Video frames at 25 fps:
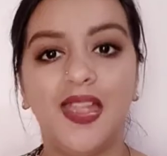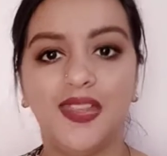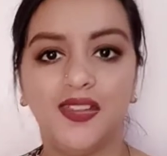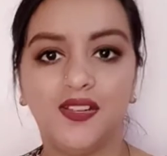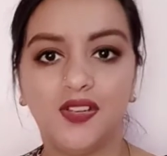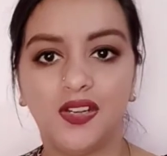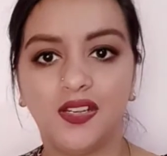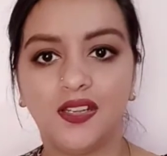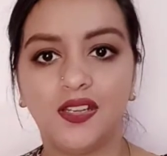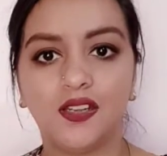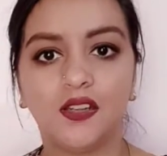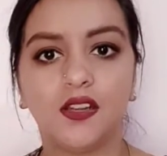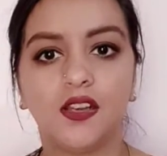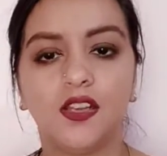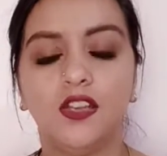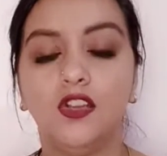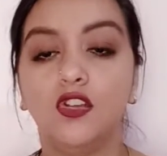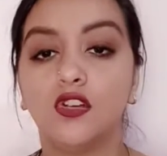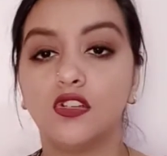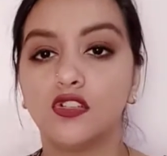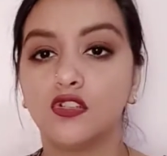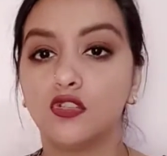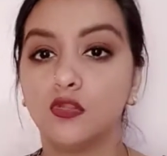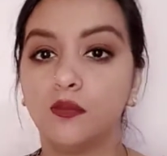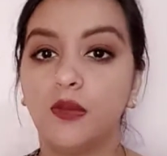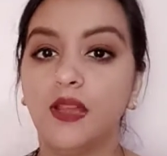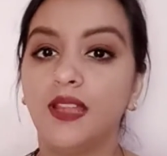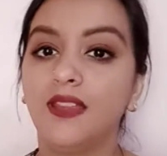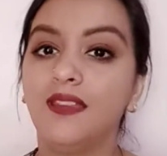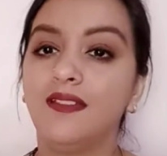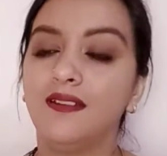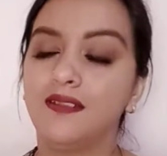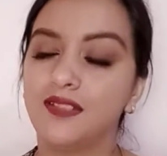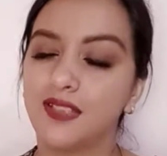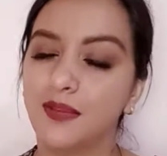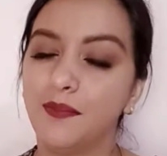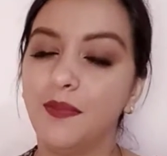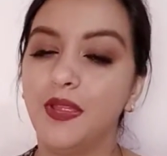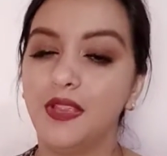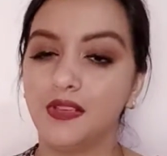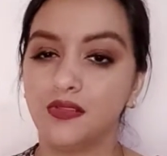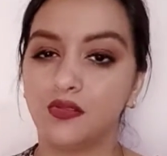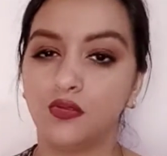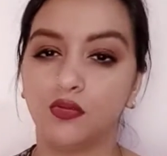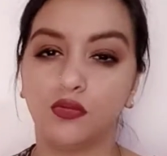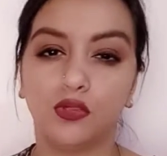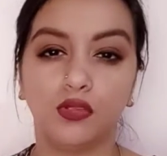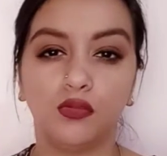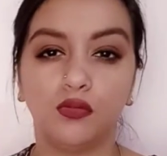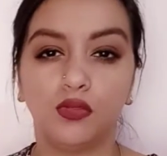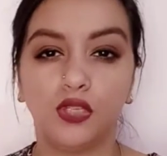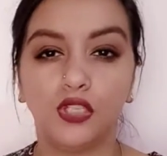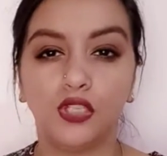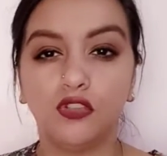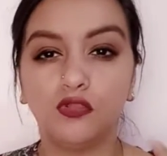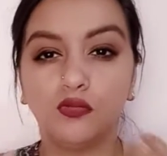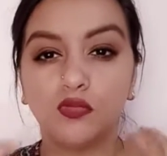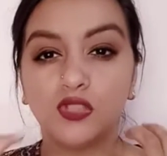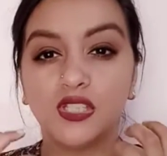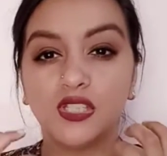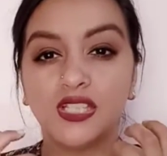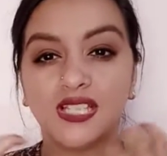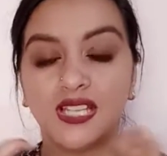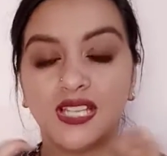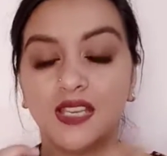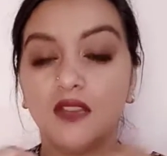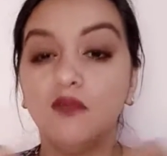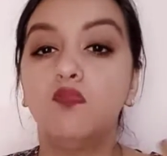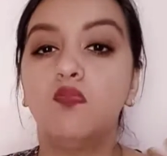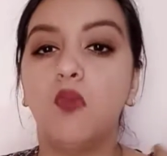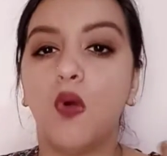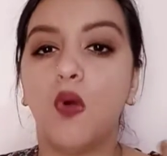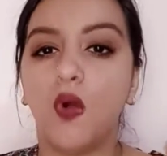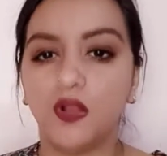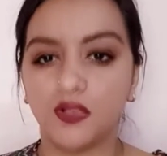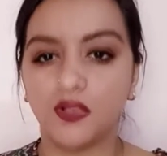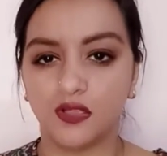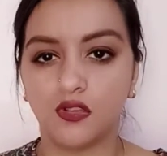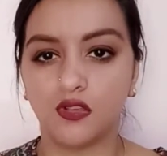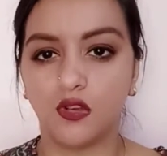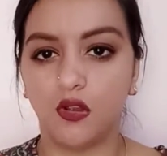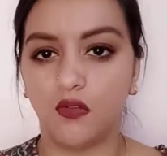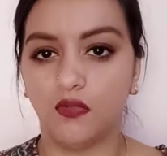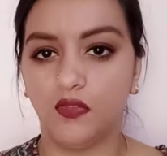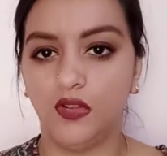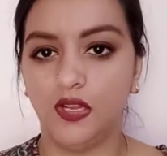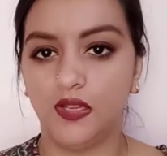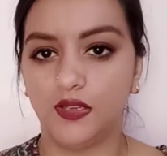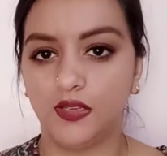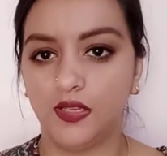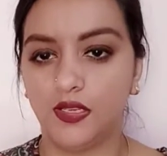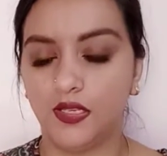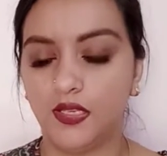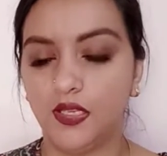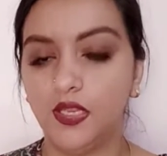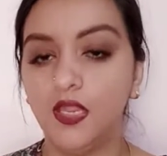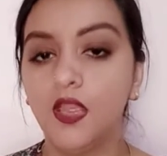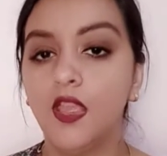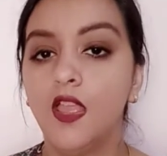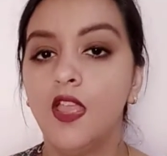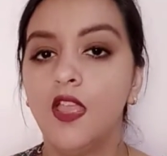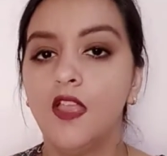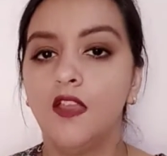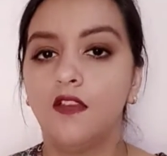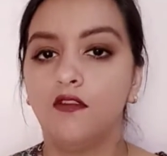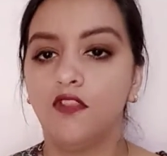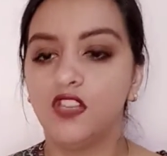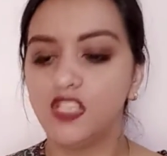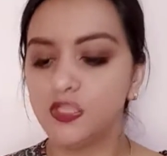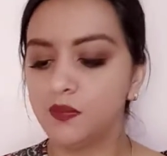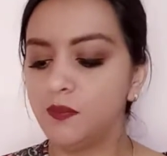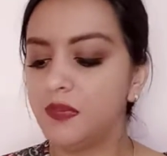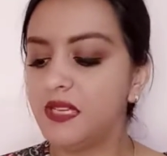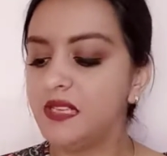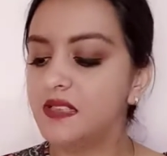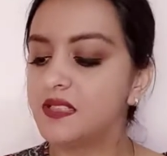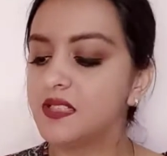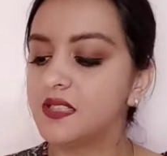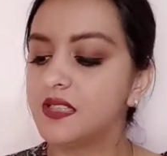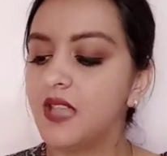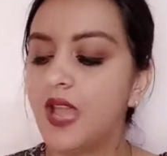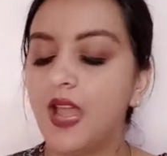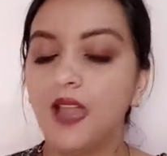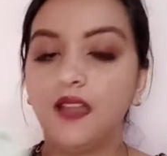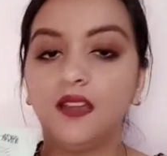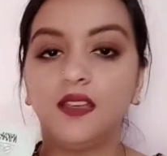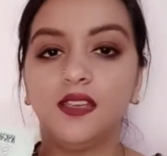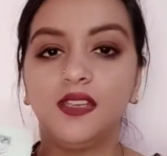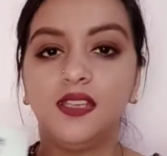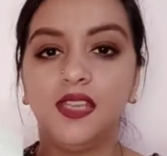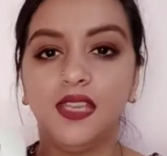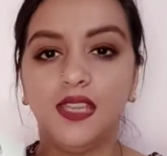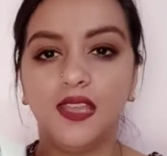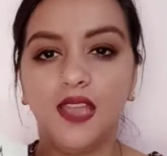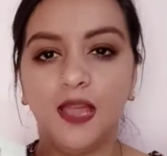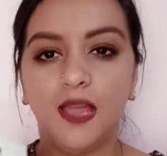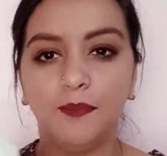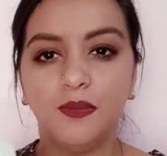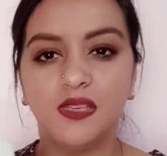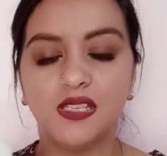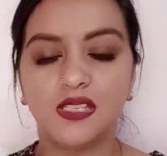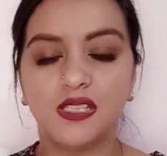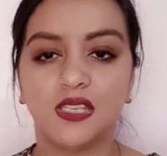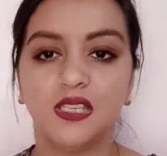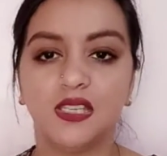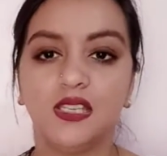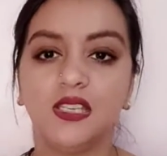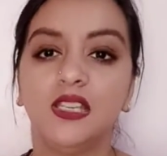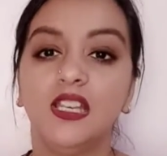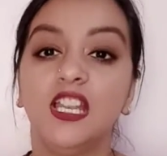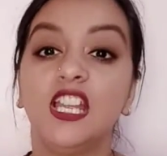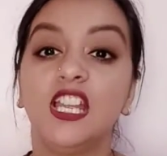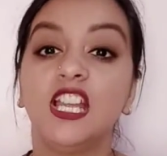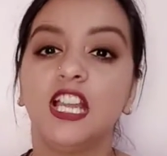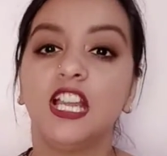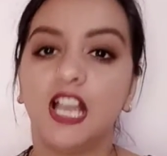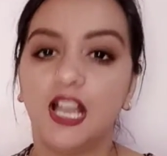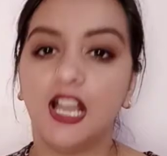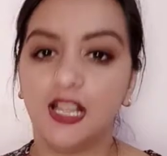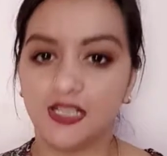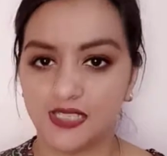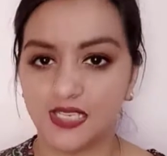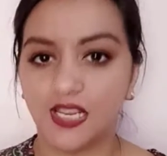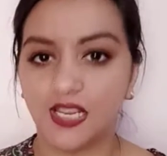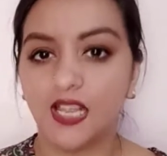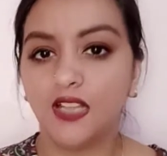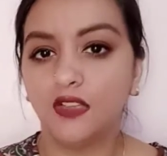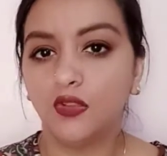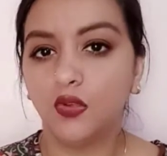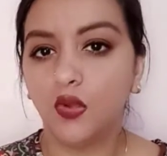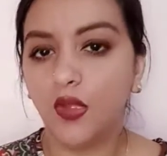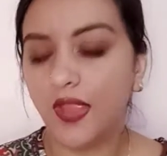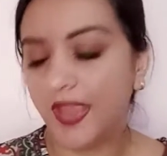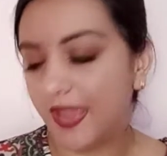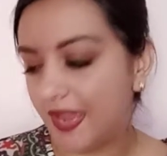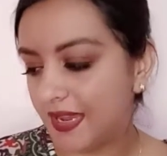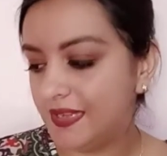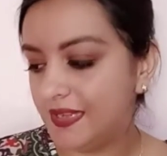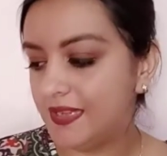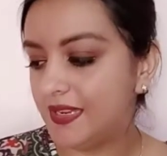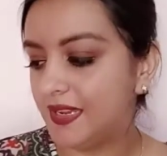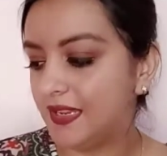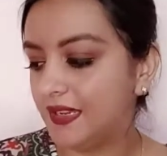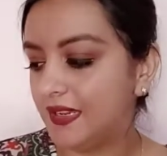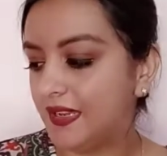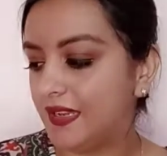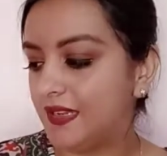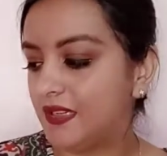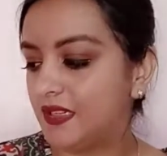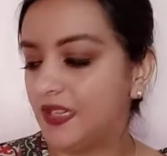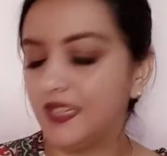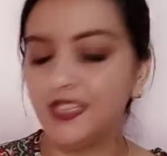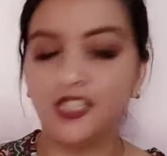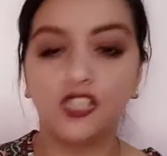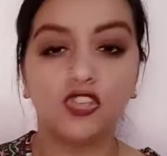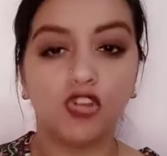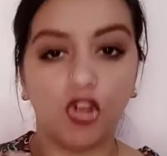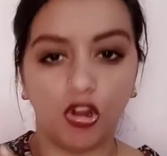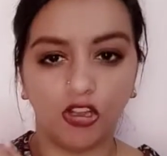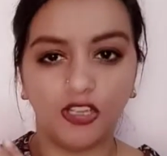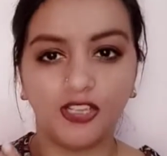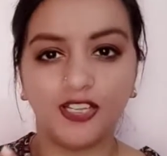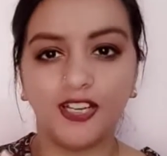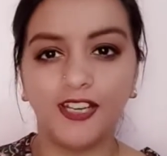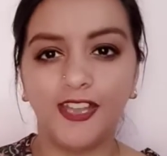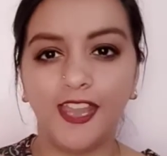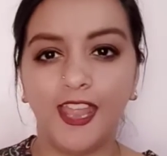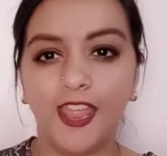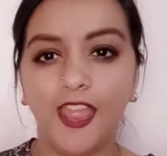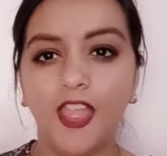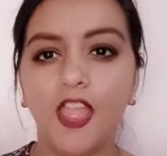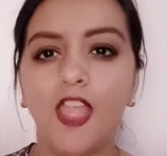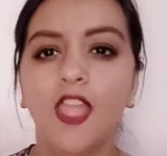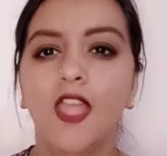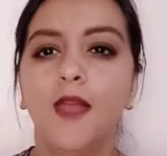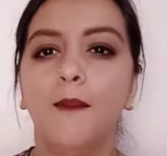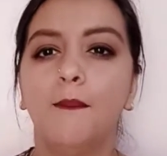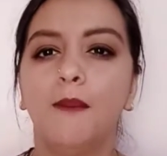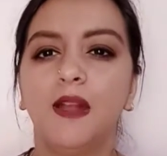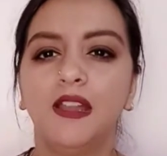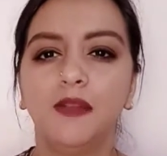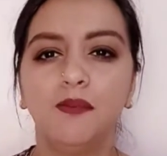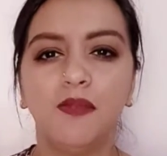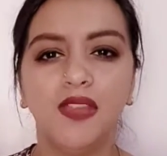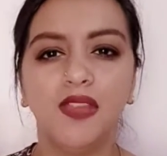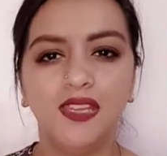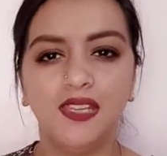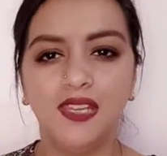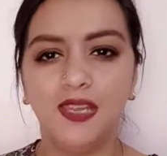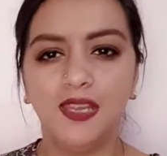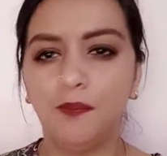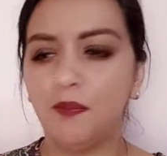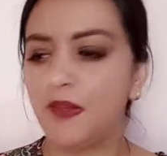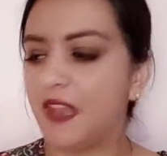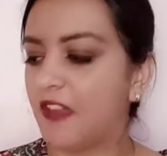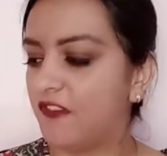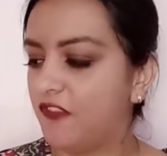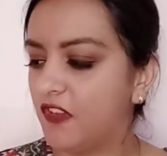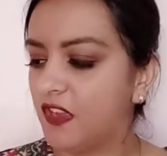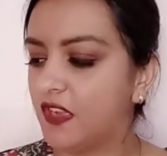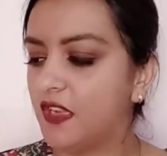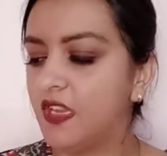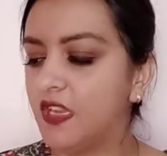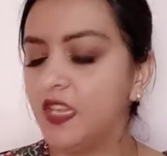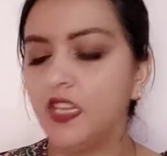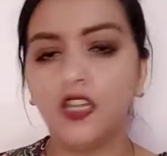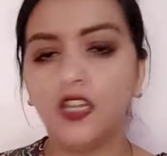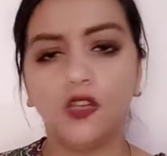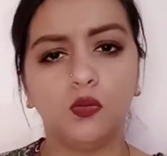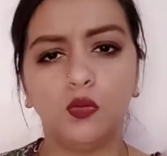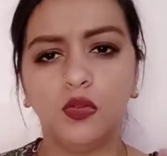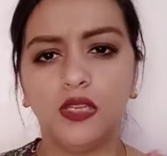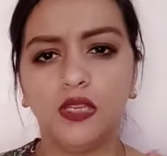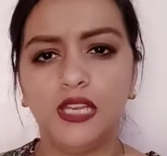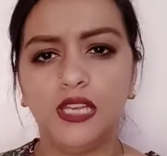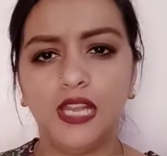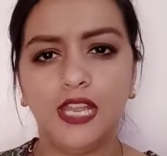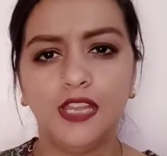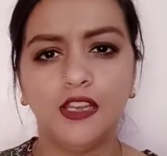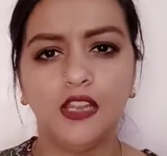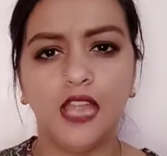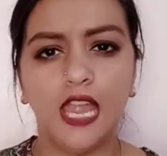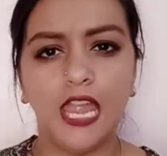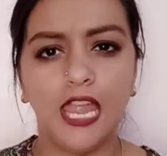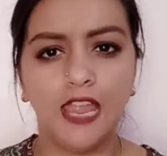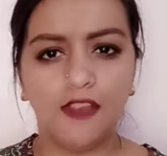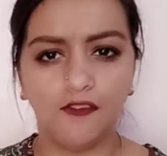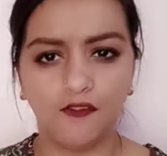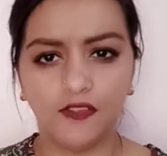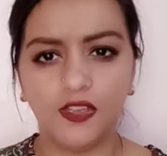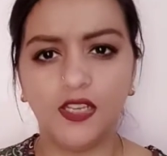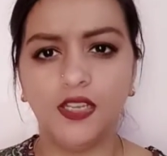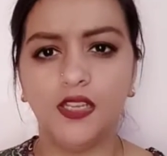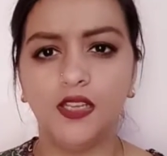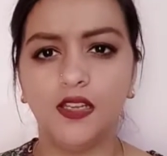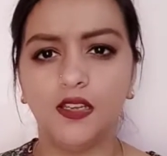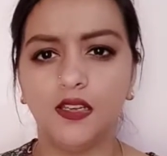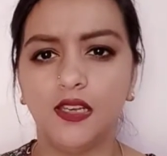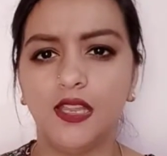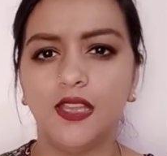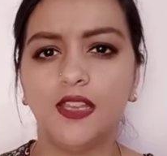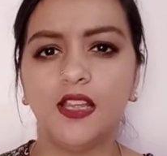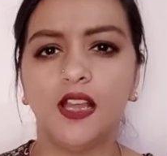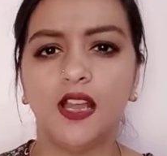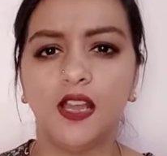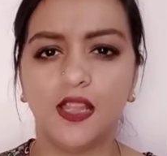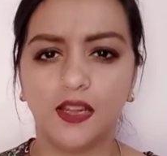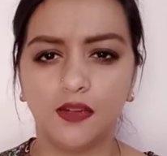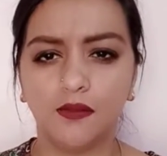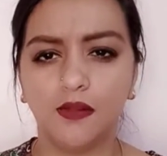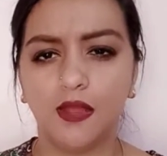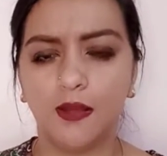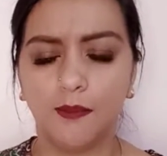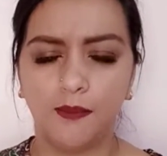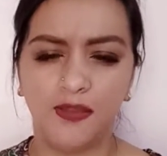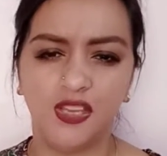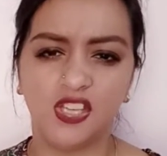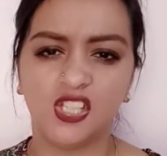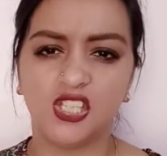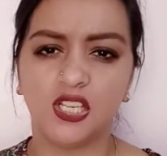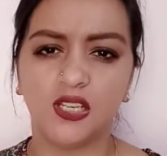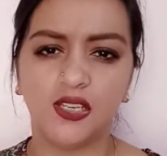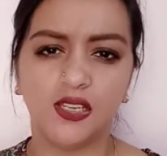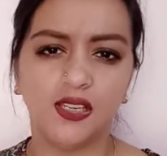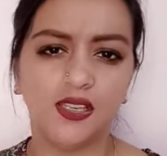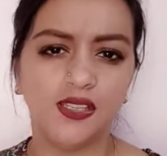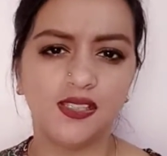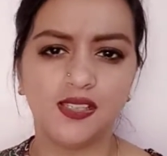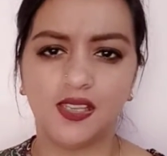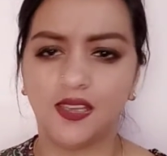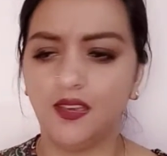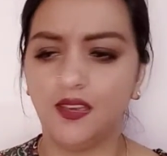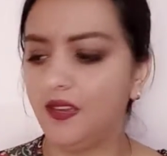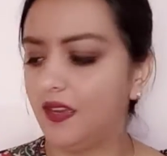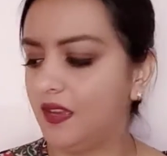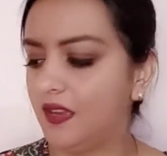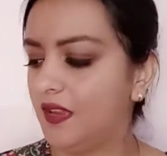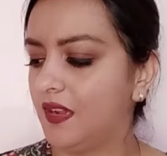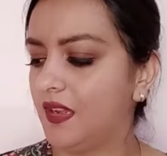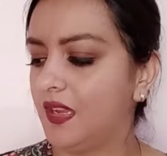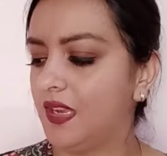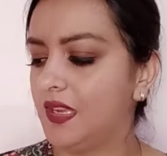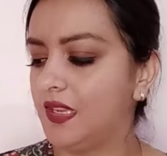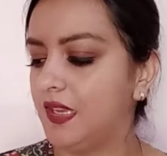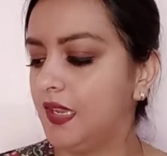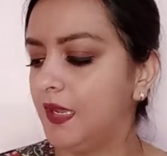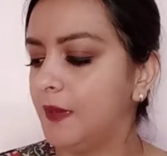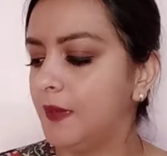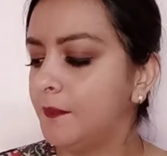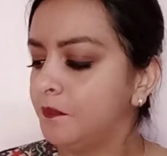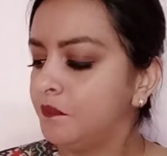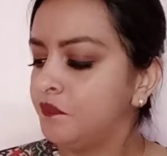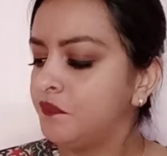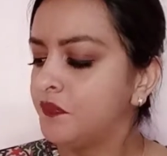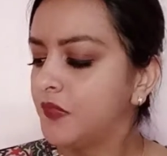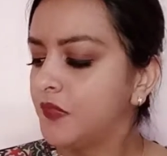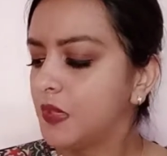हाइड्रेटेड रही और सुबह जब मैं सोकर उठी तो मुझे स्किन बहुत सॉफ्ट लग रही थी विच मीन्स दैट ये आपकी स्किन के लिए अच्छा तो है ही है लाइक एक शॉर्टकट है बट मैं ये प्रेफर नहीं करूँगी लाइक एवरी लाइक हर हमेशा के स्किन केयर के लिए